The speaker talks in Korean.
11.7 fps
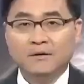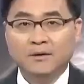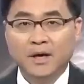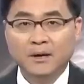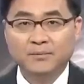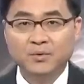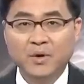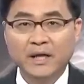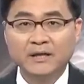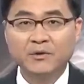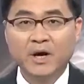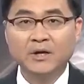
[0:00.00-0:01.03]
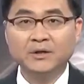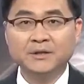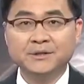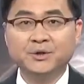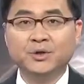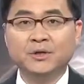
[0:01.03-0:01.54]
네, 북한 관련
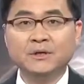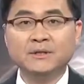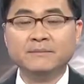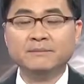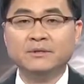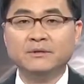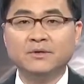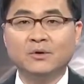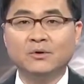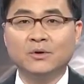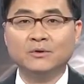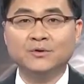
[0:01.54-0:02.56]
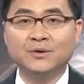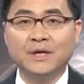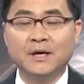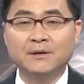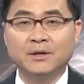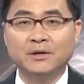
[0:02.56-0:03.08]
이슈를 심층적으로
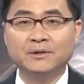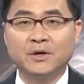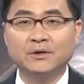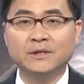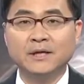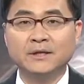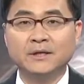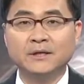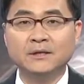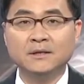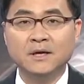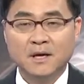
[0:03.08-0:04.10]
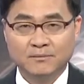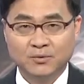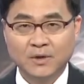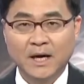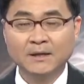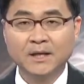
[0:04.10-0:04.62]
취재해서 정리해드리는
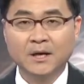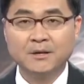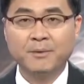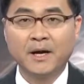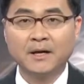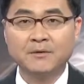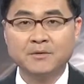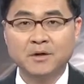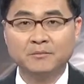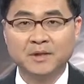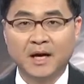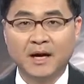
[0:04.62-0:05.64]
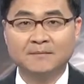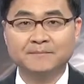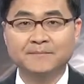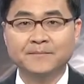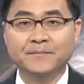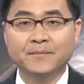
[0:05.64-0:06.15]
북한 엑스파일 순서입니다.
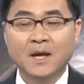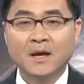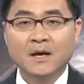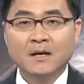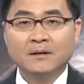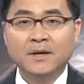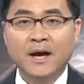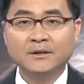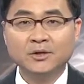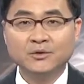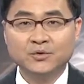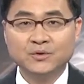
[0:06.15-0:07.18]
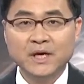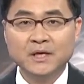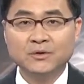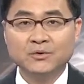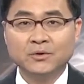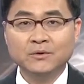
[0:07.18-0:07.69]
태양절 축제
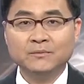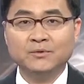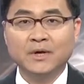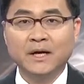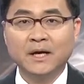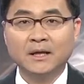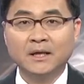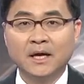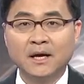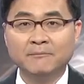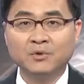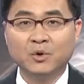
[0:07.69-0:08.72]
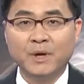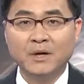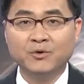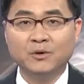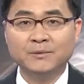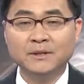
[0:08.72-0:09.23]
이후 북한의 대남
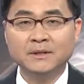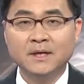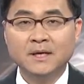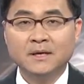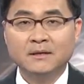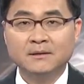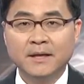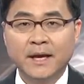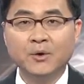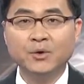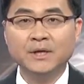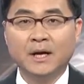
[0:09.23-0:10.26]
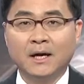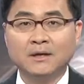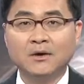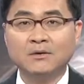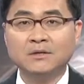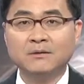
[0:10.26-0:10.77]
도발 위협은 그 내용이나
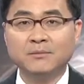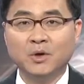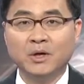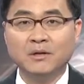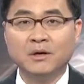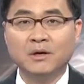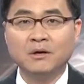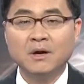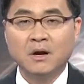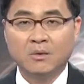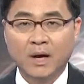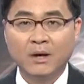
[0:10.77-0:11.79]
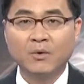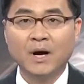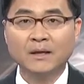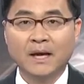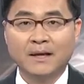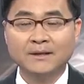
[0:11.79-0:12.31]
형식 면에서
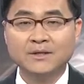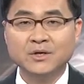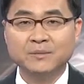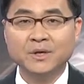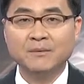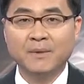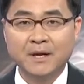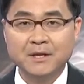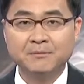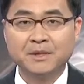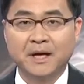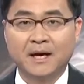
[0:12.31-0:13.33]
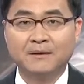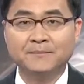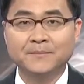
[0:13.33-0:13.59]
과거와 다른 점이 많습니다.